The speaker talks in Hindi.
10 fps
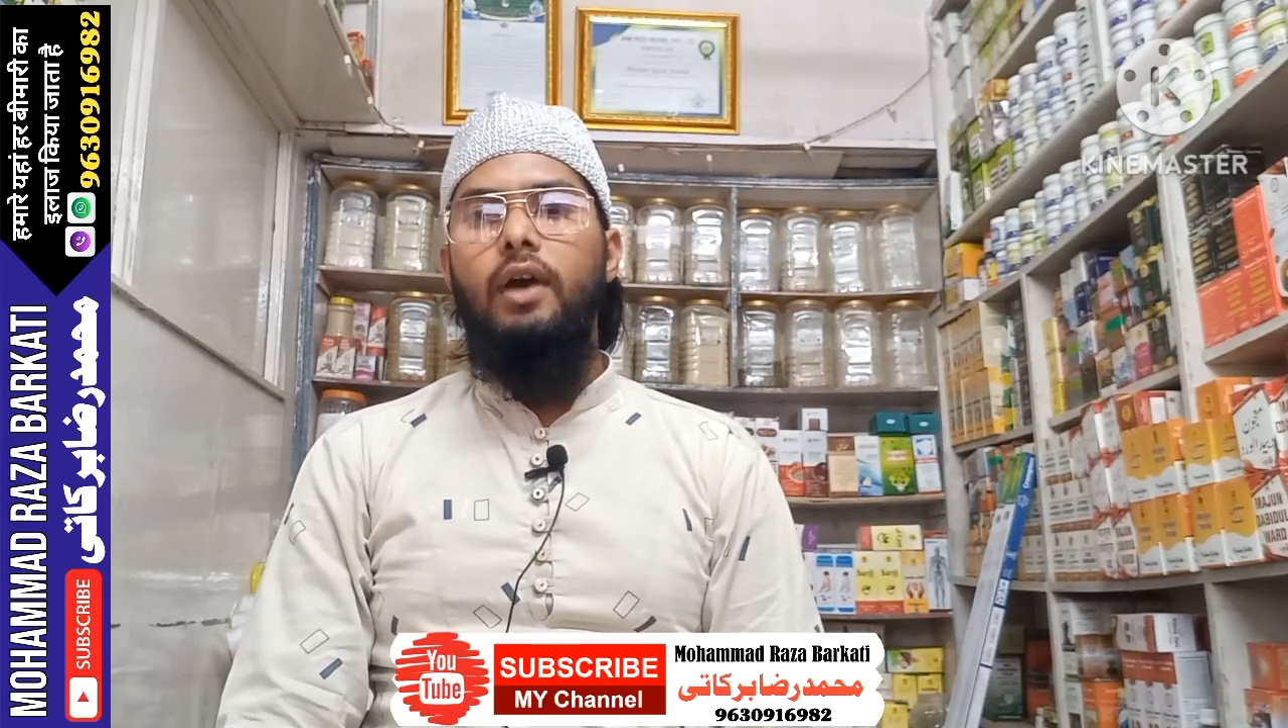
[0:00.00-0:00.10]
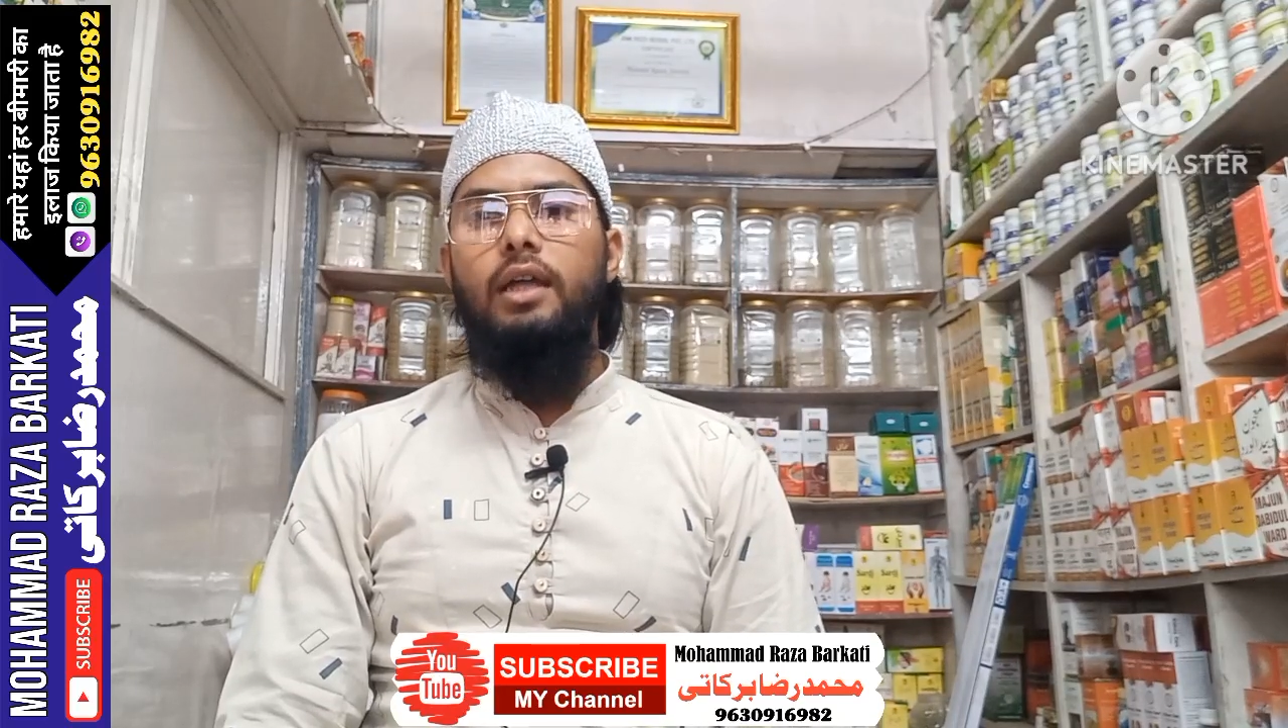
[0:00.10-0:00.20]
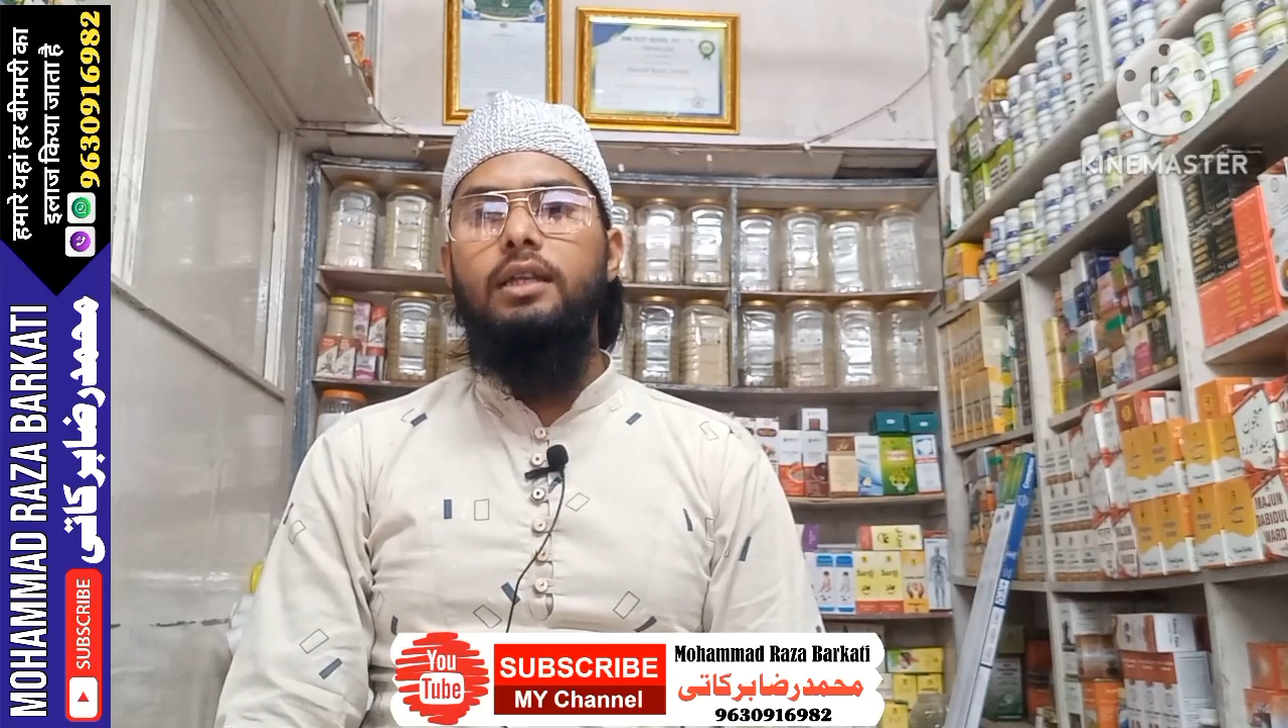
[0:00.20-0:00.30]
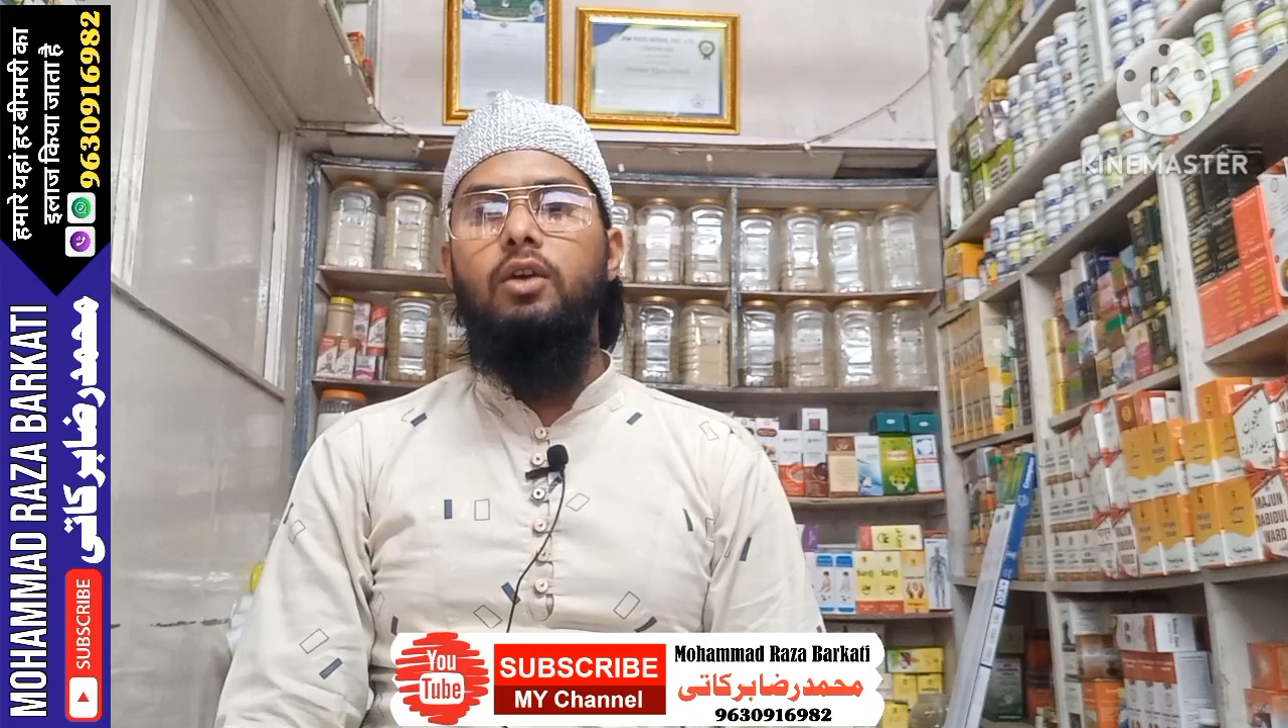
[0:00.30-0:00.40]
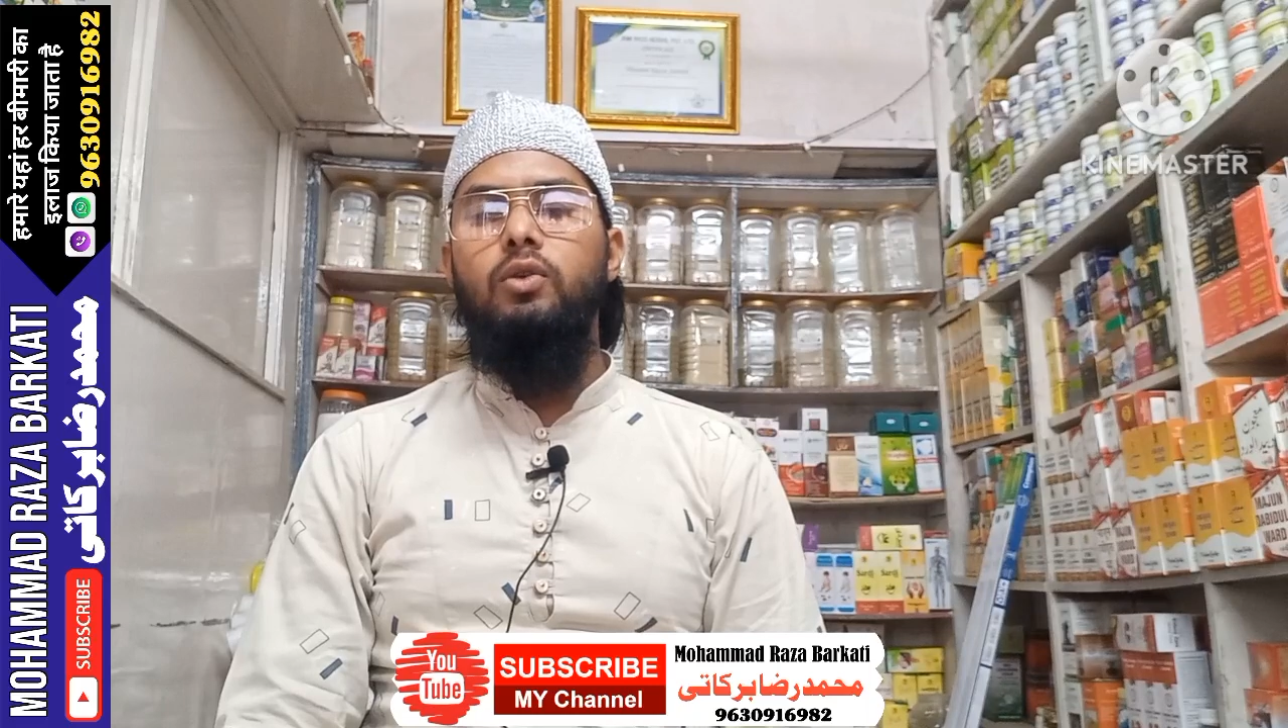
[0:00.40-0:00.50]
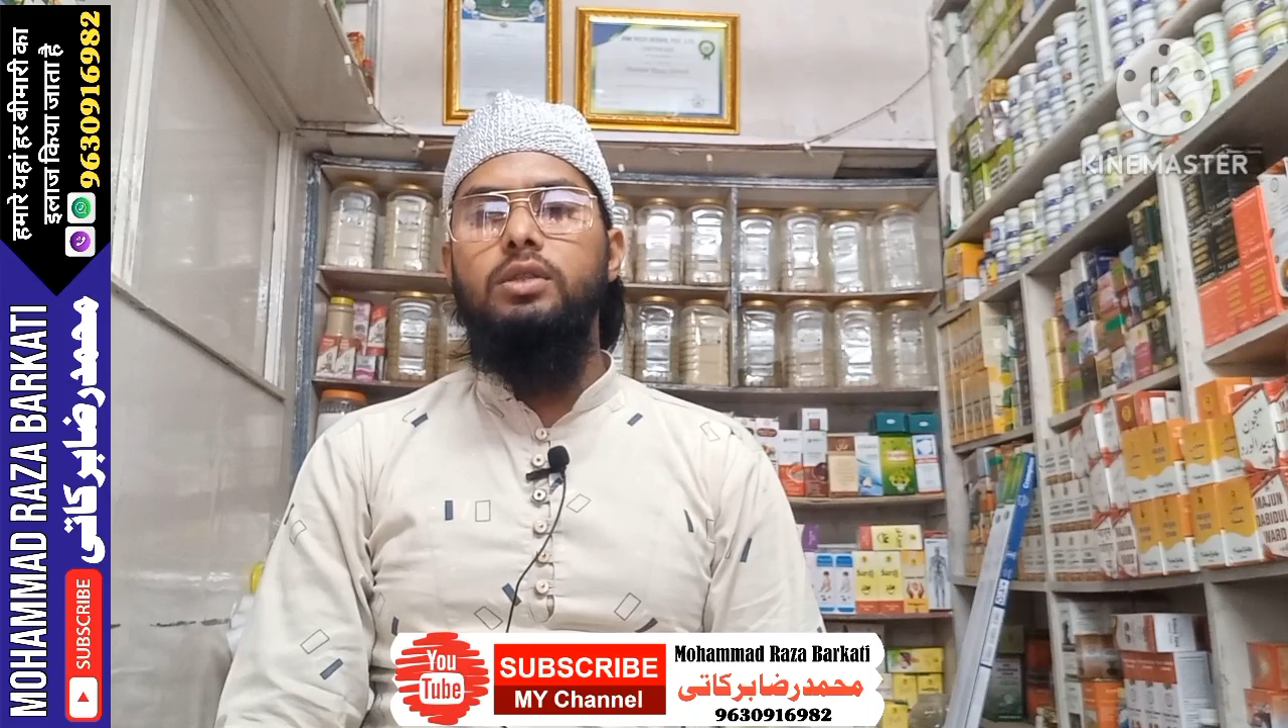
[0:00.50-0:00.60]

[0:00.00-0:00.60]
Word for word: फ़ायदे हैं